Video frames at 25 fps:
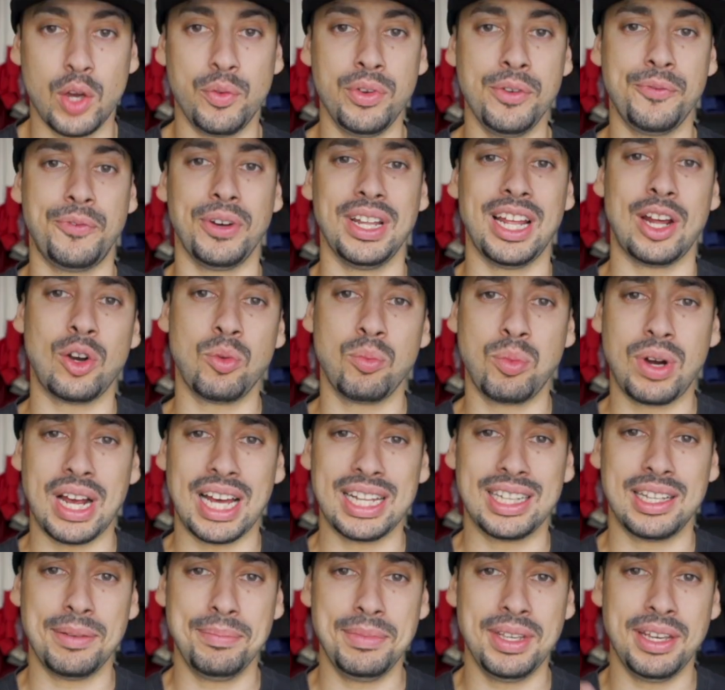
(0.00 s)
Eu vim falar um
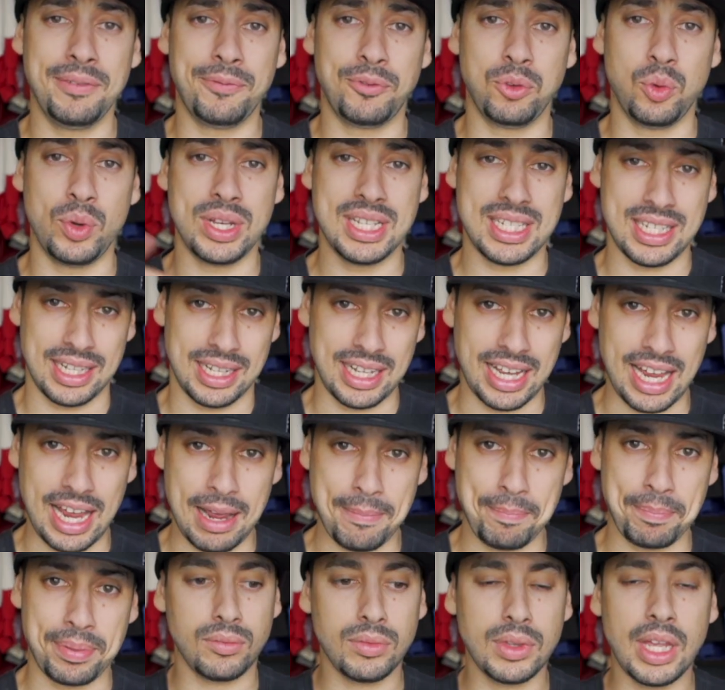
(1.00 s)
bocado da minha influência de
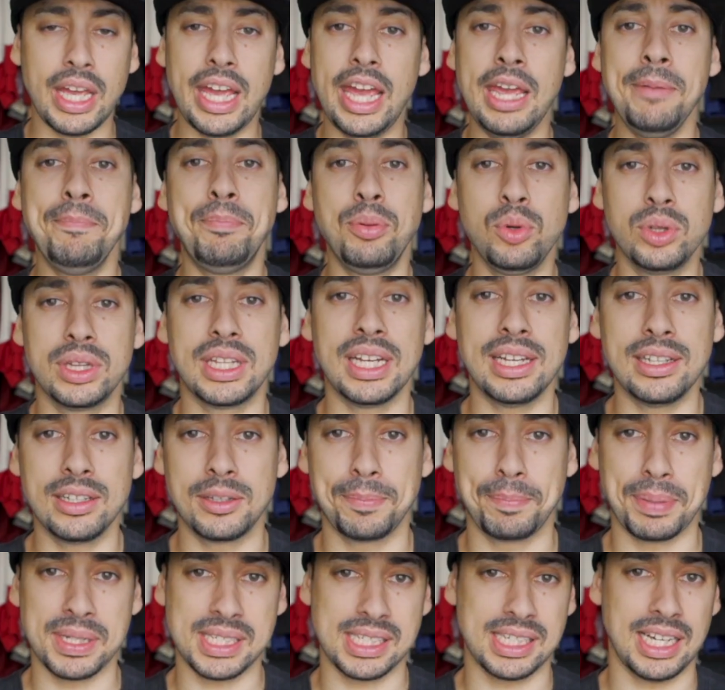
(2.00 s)
rap. É
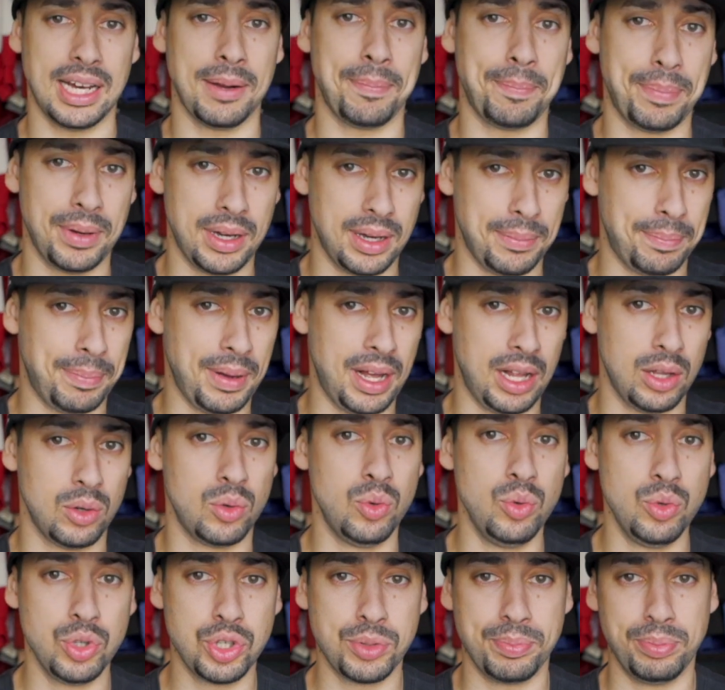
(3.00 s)
importante passar para, para
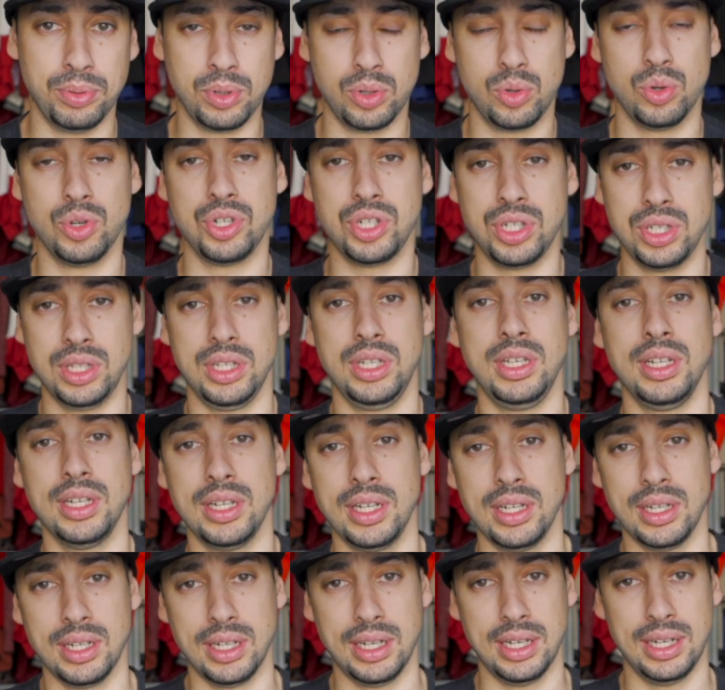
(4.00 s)
alguns porque hoje em
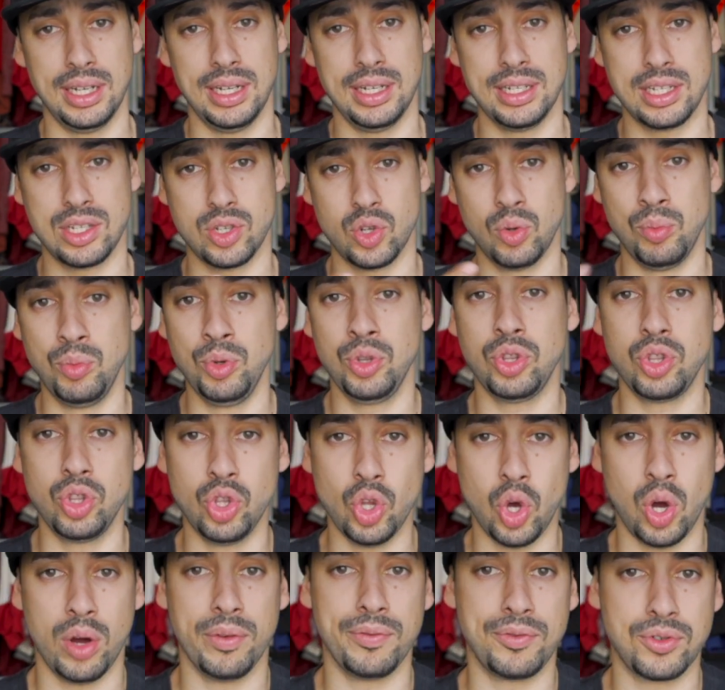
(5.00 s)
dia uh, são muito
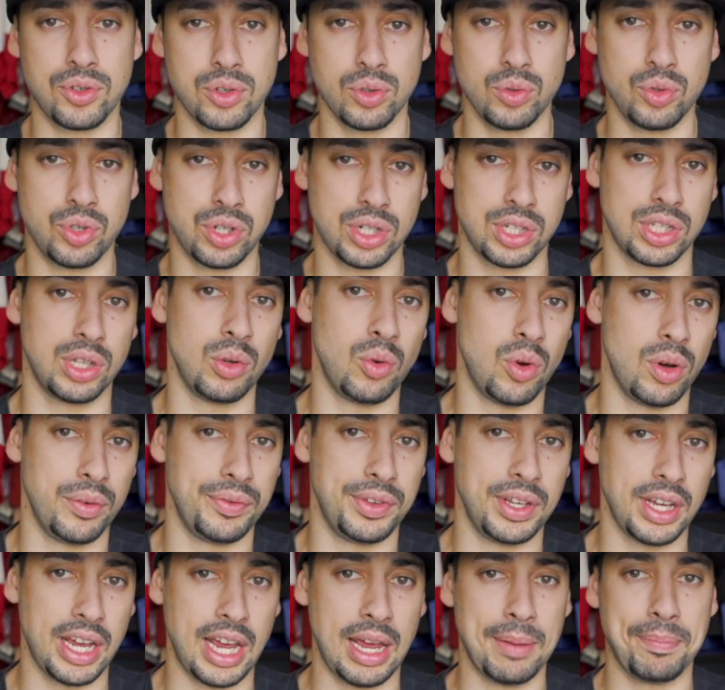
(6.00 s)
novos os que estão a
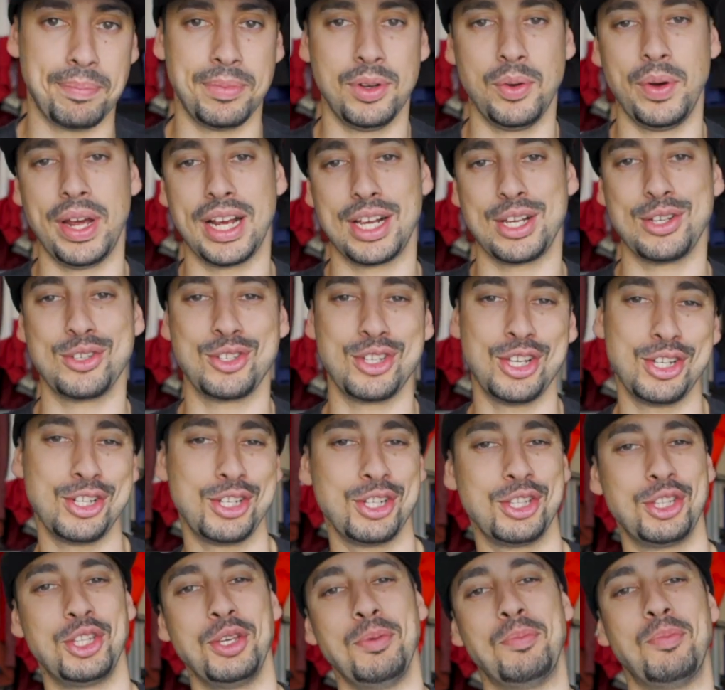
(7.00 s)
ouvir rap. Não é que eu
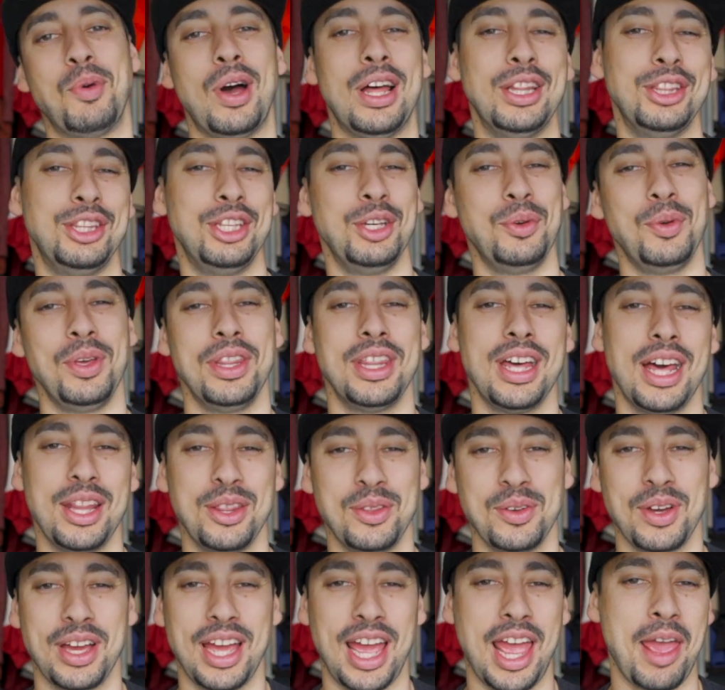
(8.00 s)
seja tipo a antiguidade
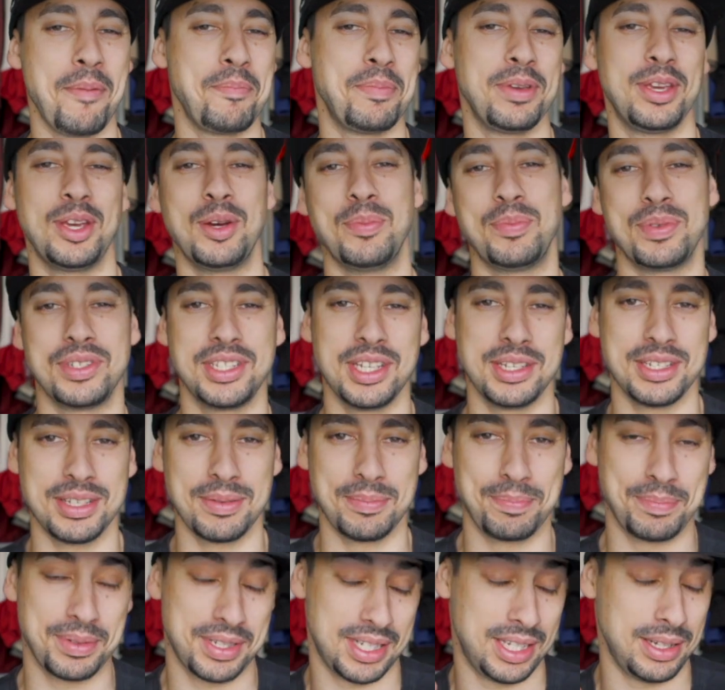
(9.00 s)
do rap e que eu precise,
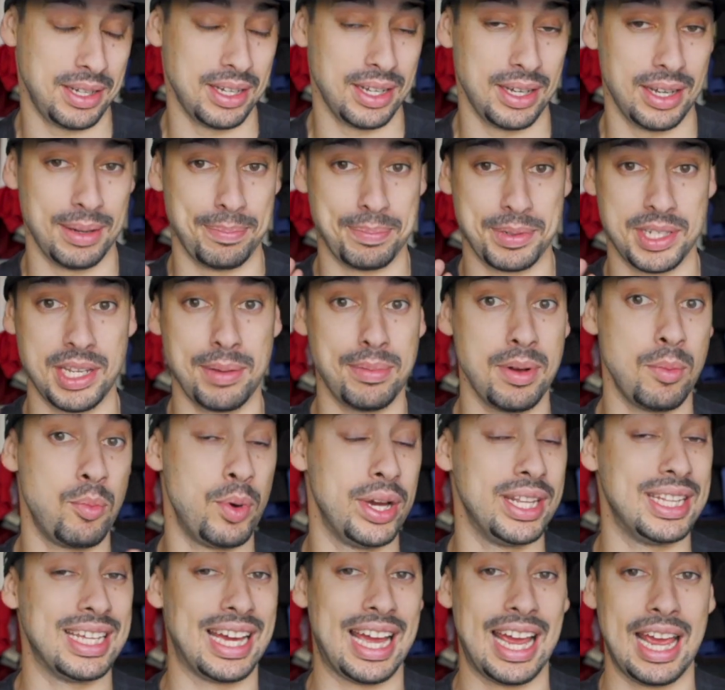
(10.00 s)
ah, perceba
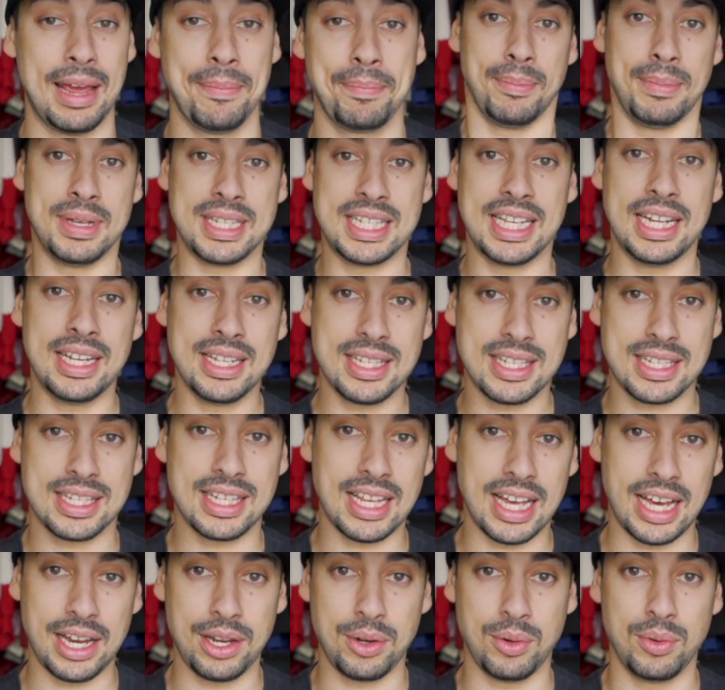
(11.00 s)
bué de rap, mas é
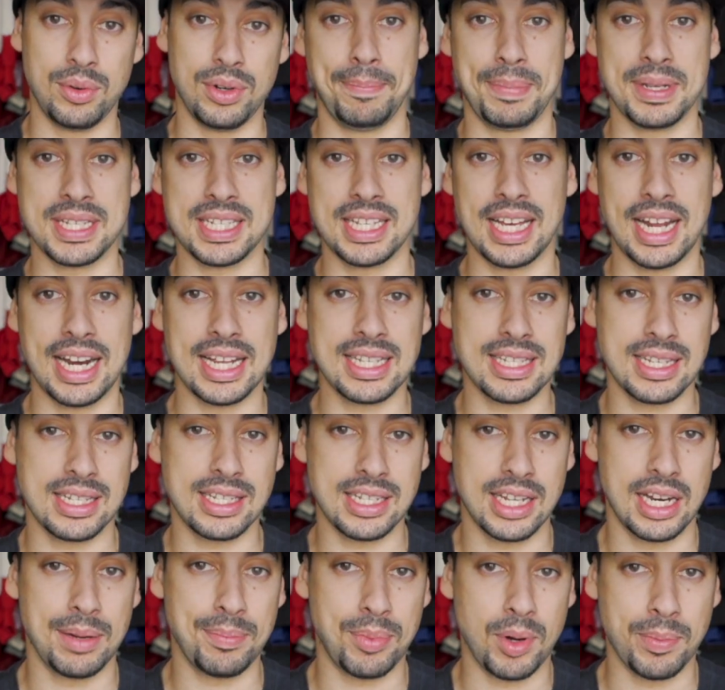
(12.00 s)
necessário passar essa
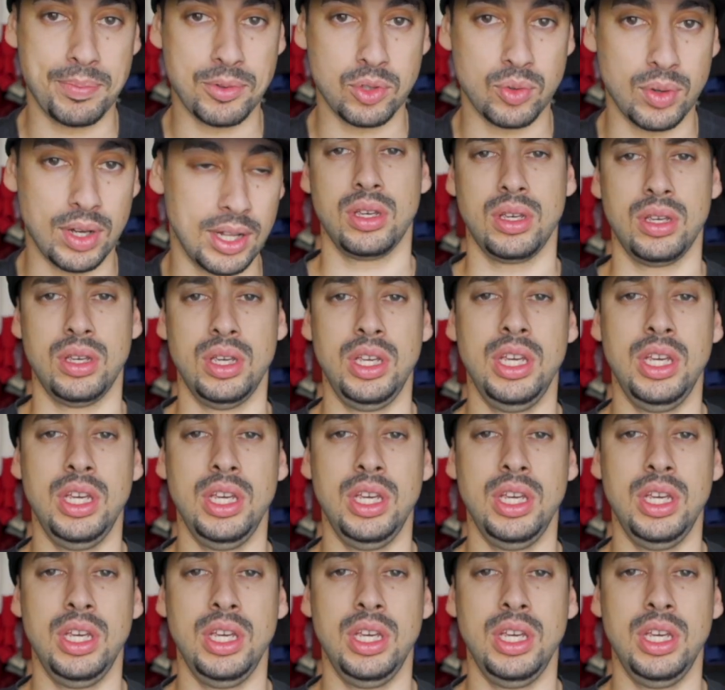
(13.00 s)
cena para o pessoal.